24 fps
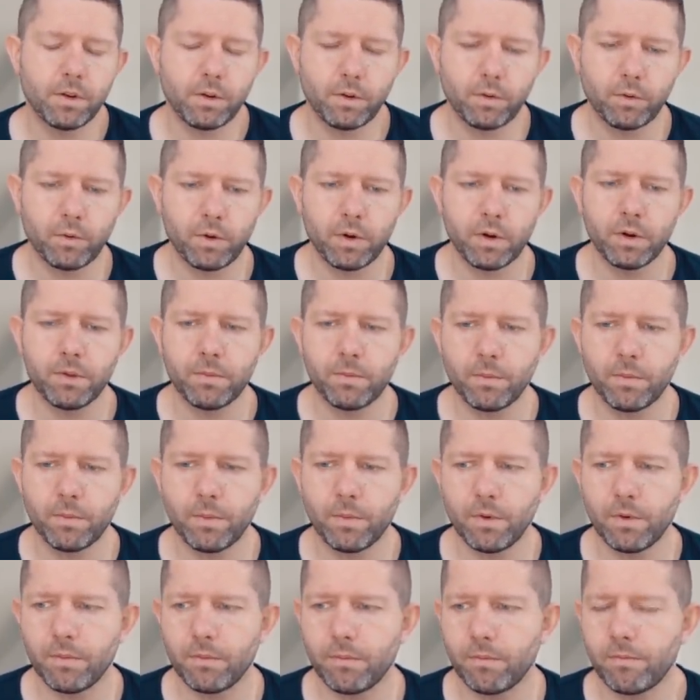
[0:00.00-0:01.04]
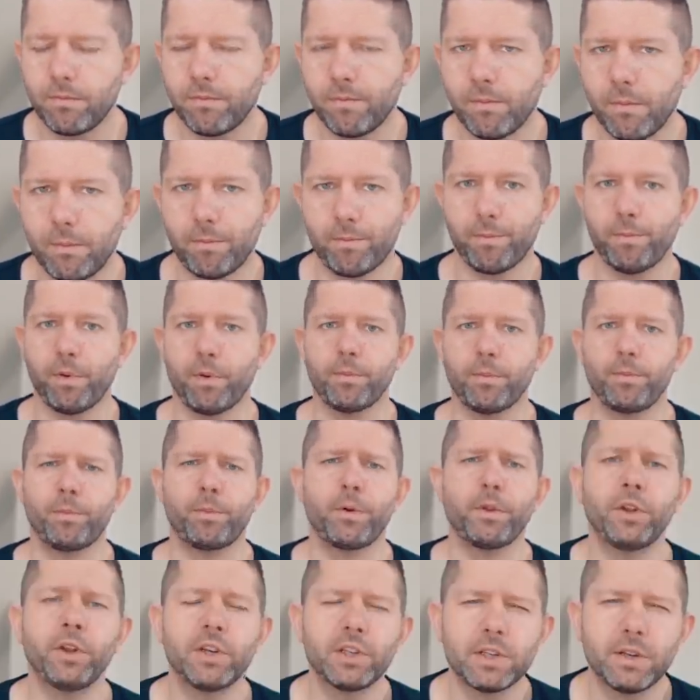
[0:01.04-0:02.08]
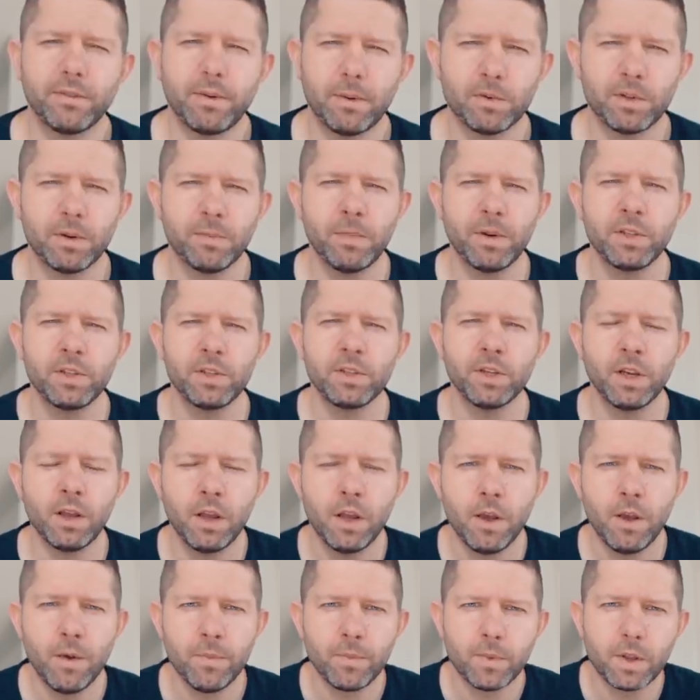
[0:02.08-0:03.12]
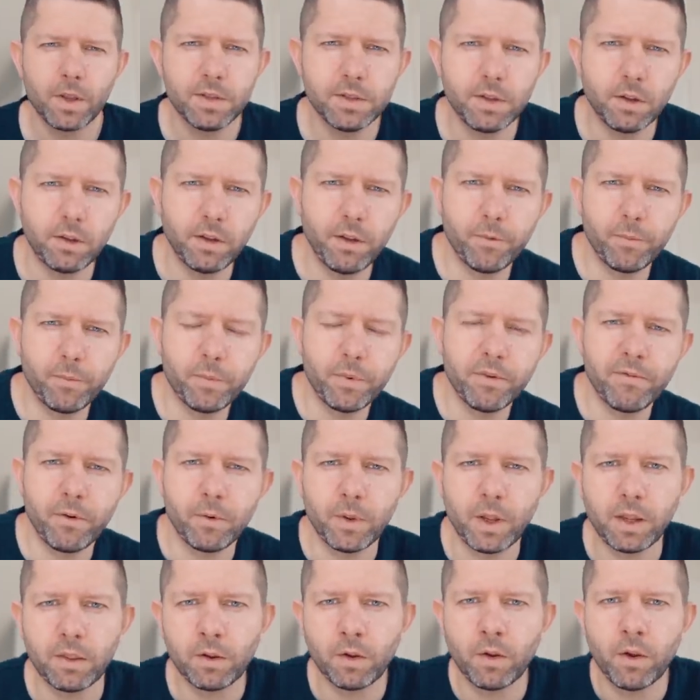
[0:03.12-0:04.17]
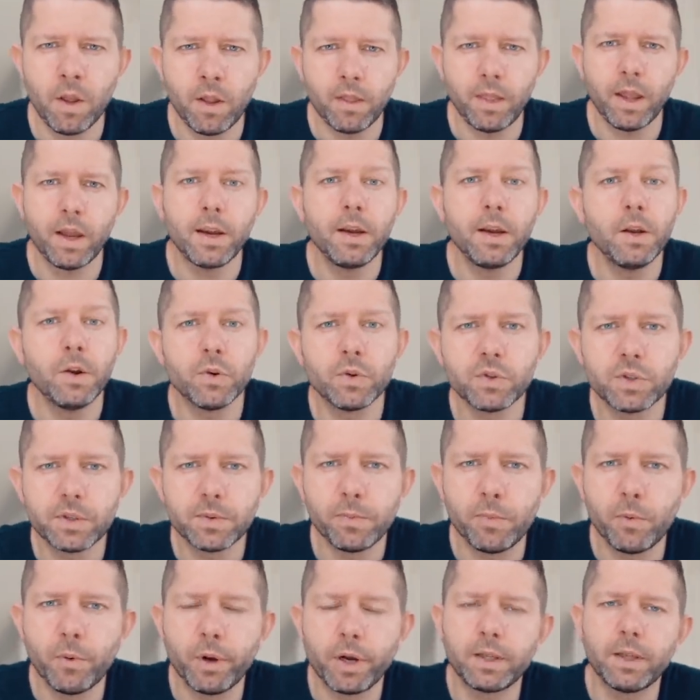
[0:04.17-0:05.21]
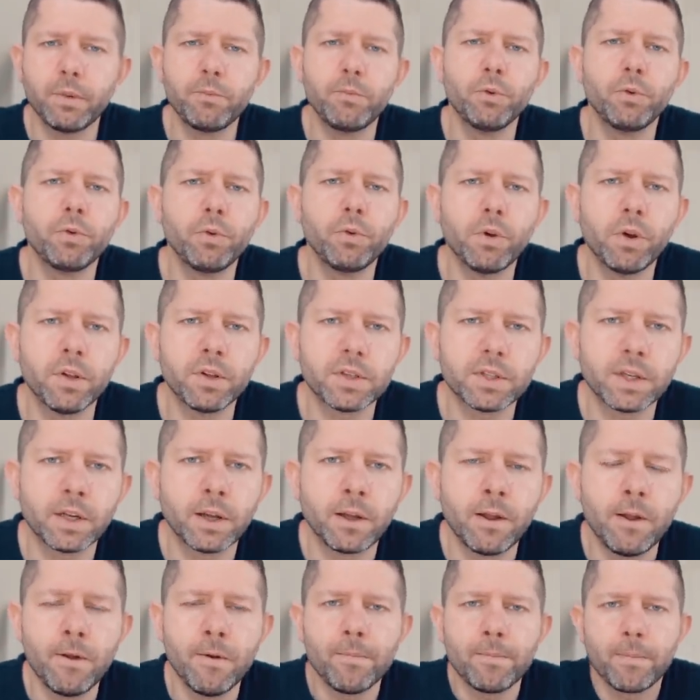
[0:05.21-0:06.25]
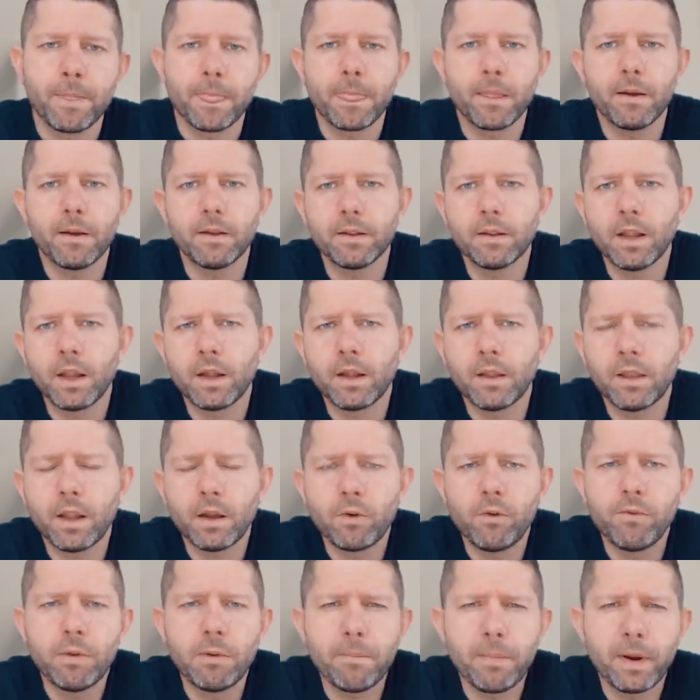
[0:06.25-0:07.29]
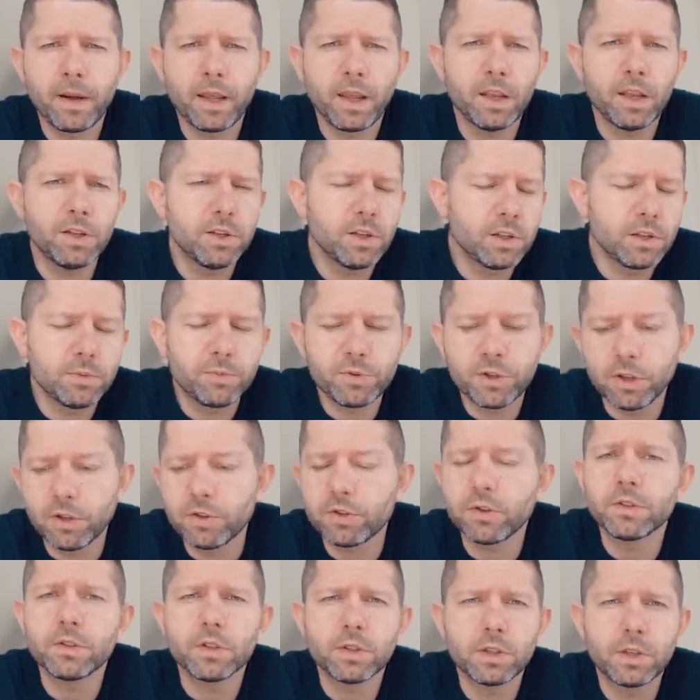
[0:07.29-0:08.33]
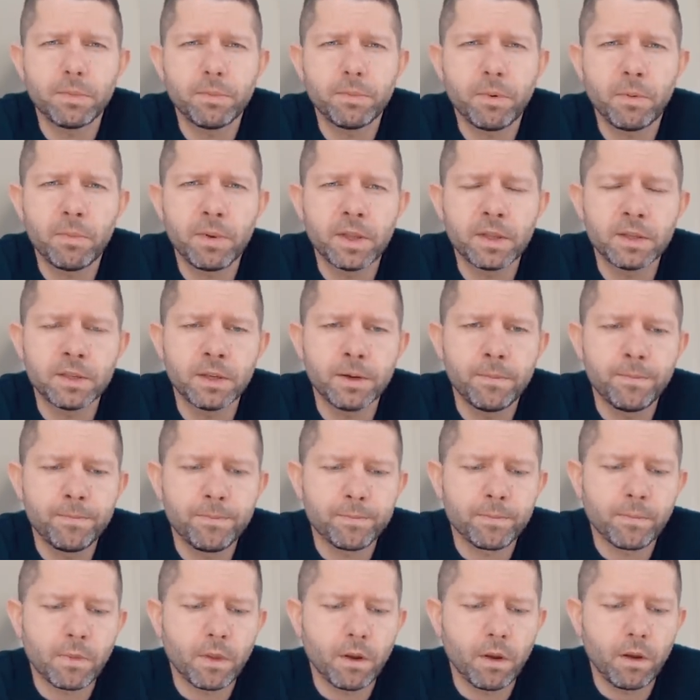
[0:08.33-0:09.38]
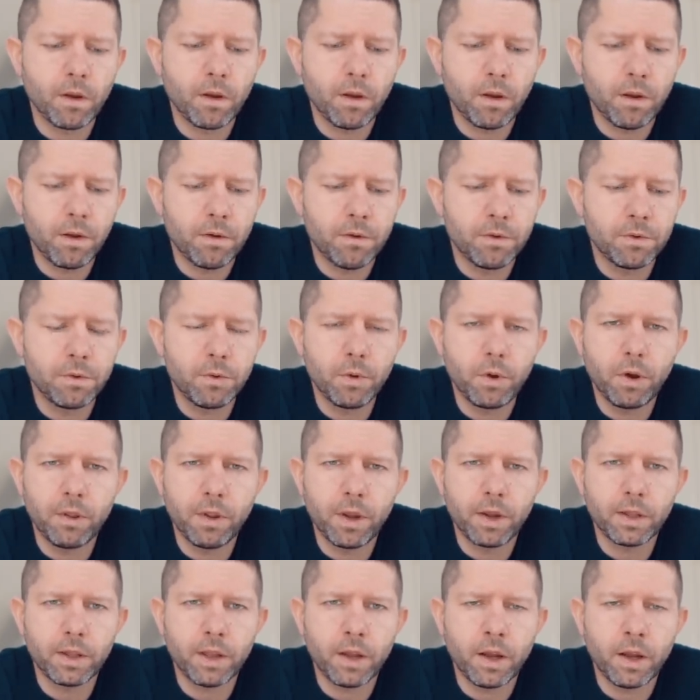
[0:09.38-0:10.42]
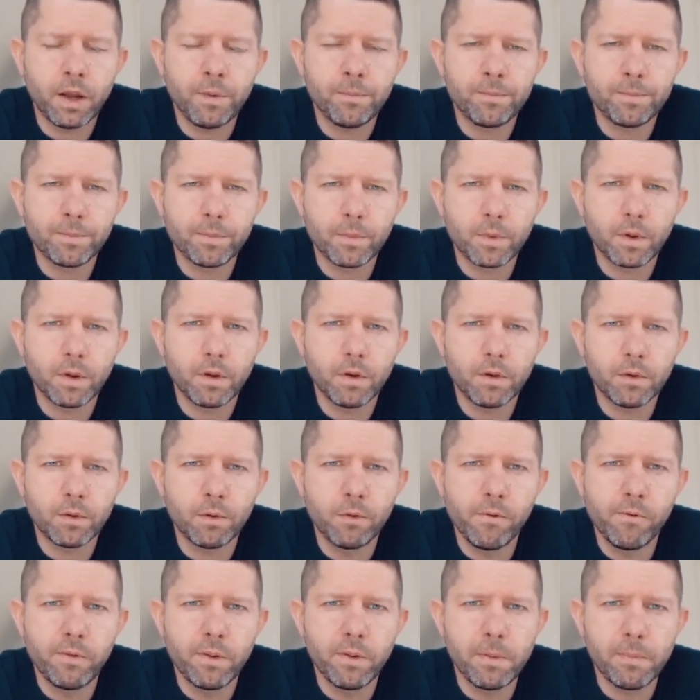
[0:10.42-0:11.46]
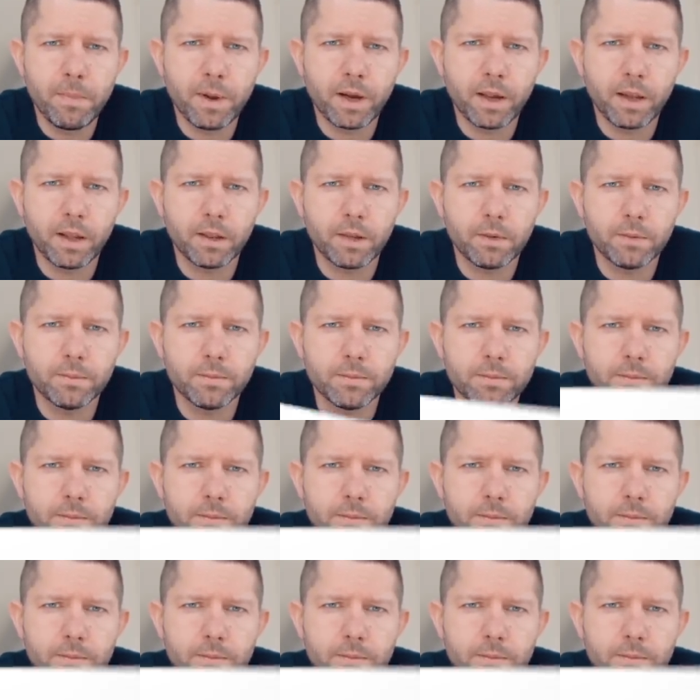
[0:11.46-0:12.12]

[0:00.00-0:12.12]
który podejrzewam, że będzie istotnie wpływał na to, na ilość spółek debiutujących na, na, na głównym parkiecie, czy przenoszących się pomiędzy e, New Connect a e, głównym parkietem.